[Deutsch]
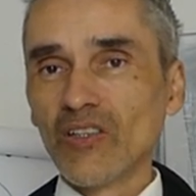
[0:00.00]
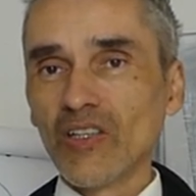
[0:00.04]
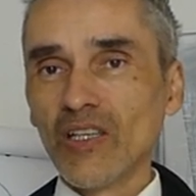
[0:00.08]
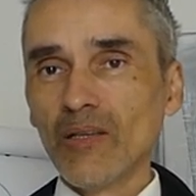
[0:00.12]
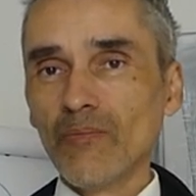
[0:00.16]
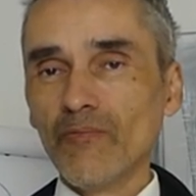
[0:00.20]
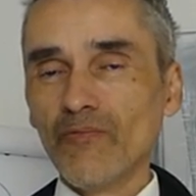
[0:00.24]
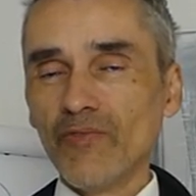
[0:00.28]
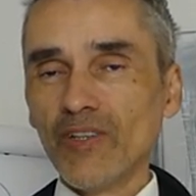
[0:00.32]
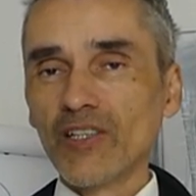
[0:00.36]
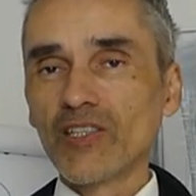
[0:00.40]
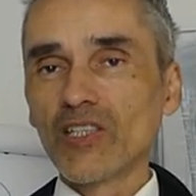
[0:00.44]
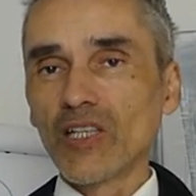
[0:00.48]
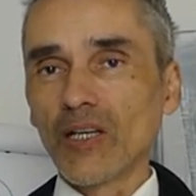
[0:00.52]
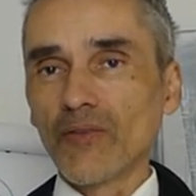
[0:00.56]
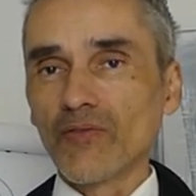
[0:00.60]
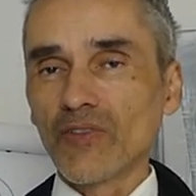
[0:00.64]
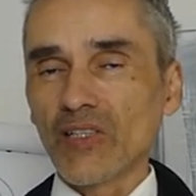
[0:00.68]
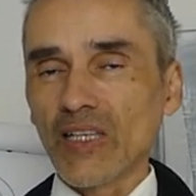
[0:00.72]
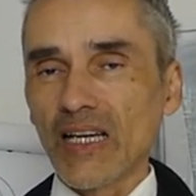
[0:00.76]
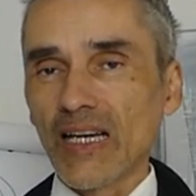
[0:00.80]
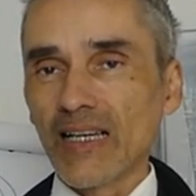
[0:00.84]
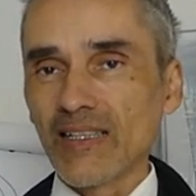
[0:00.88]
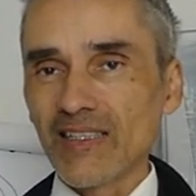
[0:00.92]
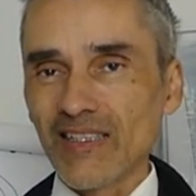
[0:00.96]
im
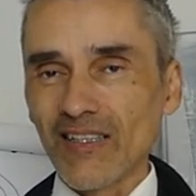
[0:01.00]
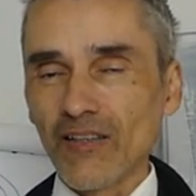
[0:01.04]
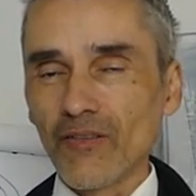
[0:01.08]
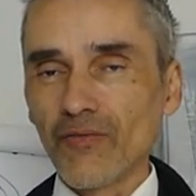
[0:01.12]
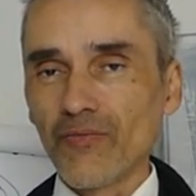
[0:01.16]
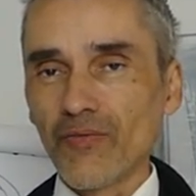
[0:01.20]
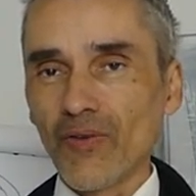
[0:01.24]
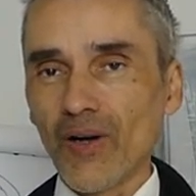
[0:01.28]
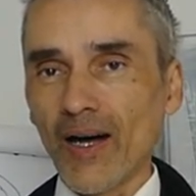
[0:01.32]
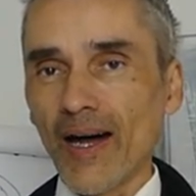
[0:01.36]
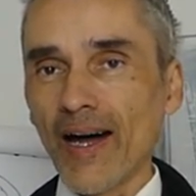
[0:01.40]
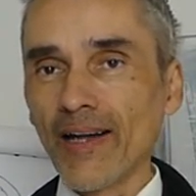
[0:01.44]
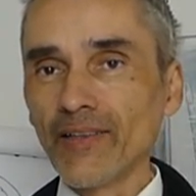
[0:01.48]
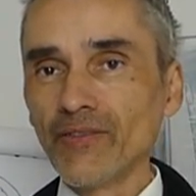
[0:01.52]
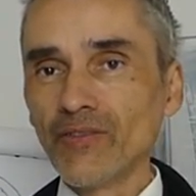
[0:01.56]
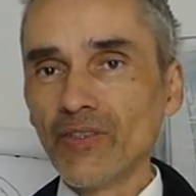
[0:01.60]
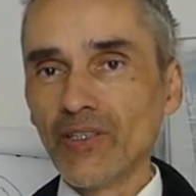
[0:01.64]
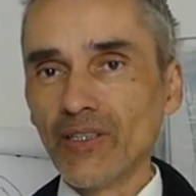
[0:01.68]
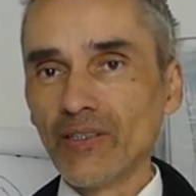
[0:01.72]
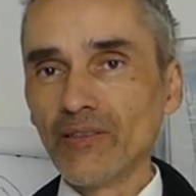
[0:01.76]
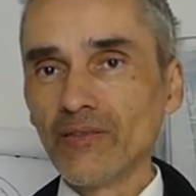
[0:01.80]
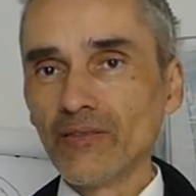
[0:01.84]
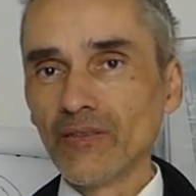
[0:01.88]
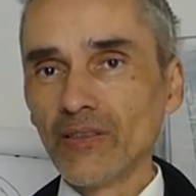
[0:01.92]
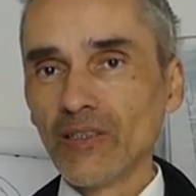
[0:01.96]
Wirtschaftskreislauf
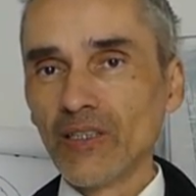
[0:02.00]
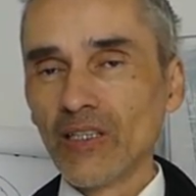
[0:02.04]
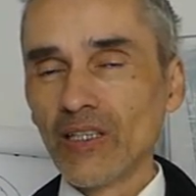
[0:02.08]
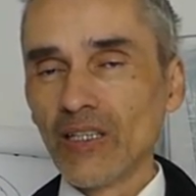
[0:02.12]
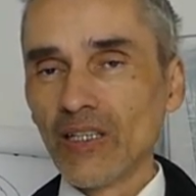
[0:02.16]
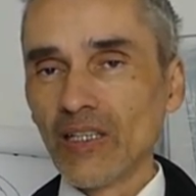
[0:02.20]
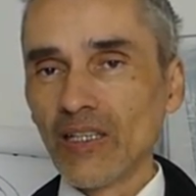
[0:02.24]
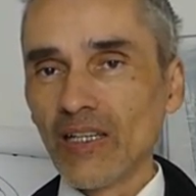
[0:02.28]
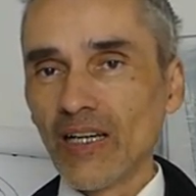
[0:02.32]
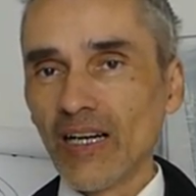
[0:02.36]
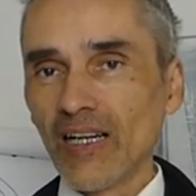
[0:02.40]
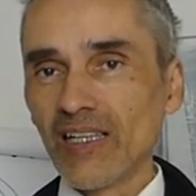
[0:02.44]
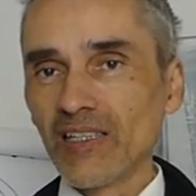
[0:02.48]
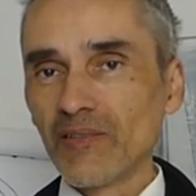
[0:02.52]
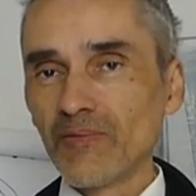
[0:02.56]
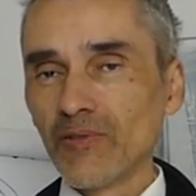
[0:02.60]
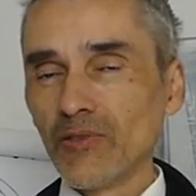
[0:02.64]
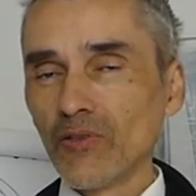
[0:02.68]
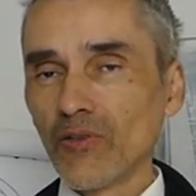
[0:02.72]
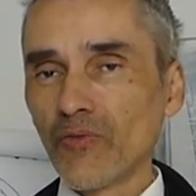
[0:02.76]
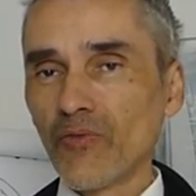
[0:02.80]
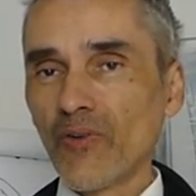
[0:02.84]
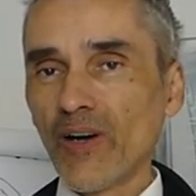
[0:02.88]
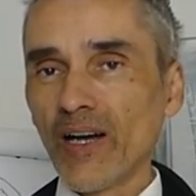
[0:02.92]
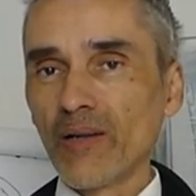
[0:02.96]
vorhanden, als wie
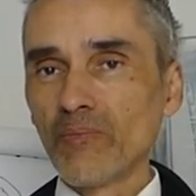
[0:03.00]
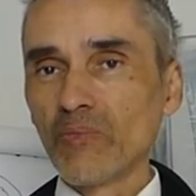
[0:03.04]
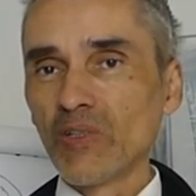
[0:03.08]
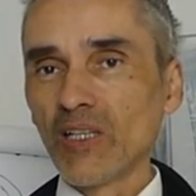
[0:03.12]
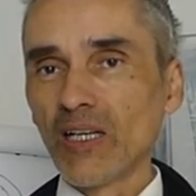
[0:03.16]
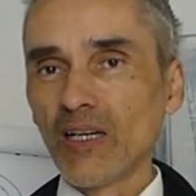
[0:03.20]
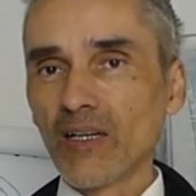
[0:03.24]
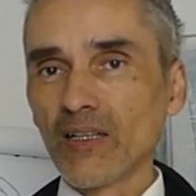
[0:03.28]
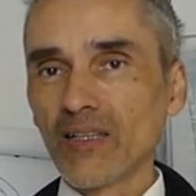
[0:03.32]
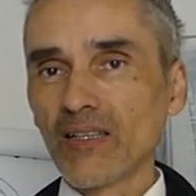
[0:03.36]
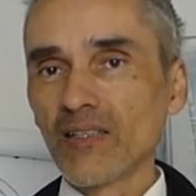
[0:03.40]
noch vor einem Jahr.